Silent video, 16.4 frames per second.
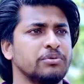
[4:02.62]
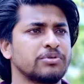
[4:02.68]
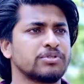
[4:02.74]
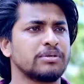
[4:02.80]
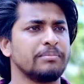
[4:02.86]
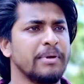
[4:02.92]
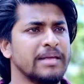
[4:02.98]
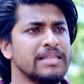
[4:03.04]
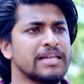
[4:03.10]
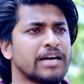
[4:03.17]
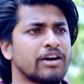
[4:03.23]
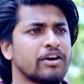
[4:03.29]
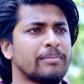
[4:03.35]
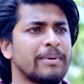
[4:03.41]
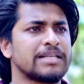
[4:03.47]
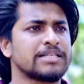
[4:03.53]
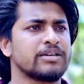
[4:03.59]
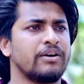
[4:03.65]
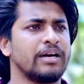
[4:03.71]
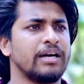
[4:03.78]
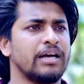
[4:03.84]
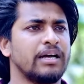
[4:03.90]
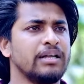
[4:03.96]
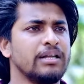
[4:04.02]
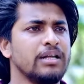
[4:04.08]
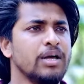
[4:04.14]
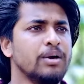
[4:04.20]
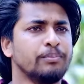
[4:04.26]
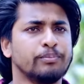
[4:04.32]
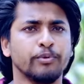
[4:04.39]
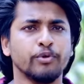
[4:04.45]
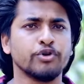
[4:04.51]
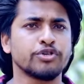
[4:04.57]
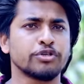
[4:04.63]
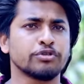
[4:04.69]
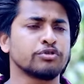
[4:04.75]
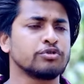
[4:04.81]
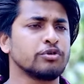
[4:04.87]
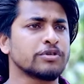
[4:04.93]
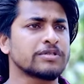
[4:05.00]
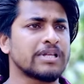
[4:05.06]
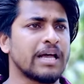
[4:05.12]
দোষ মেয়েদের কারণে বাচ্চা হয় না পুরুষের তো দোষ